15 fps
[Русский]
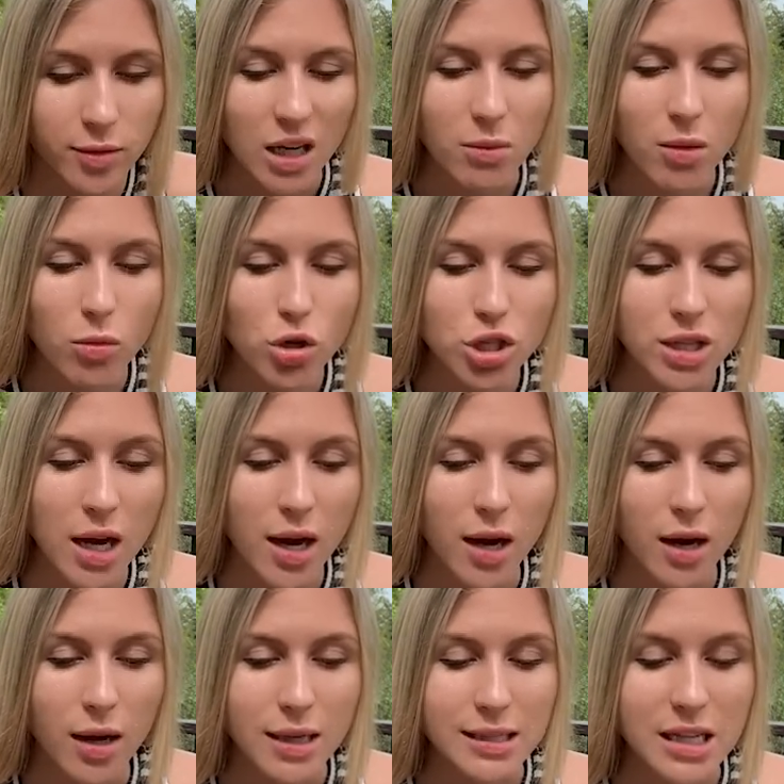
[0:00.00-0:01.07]
либо можно
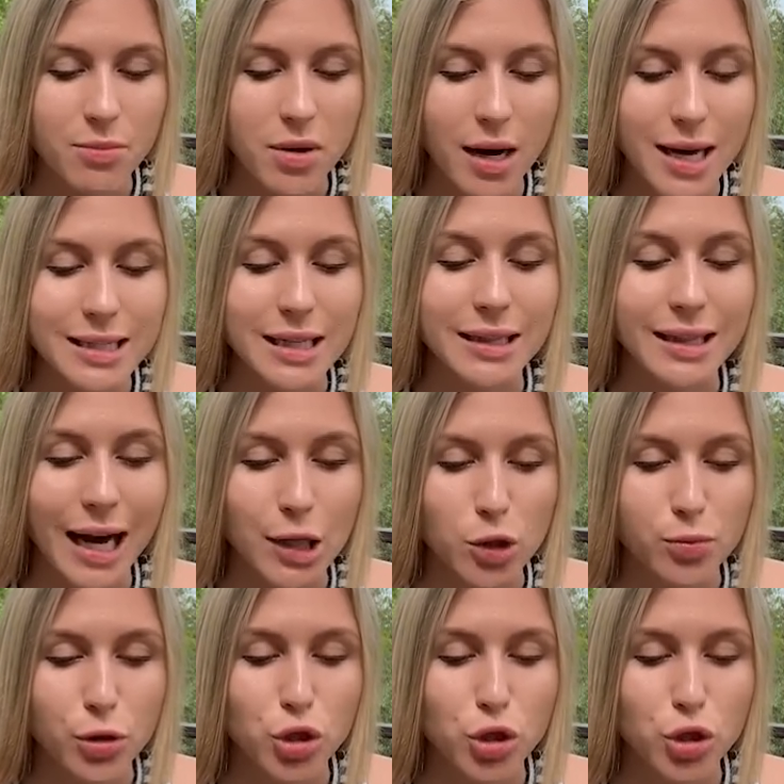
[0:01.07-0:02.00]
забирать дату.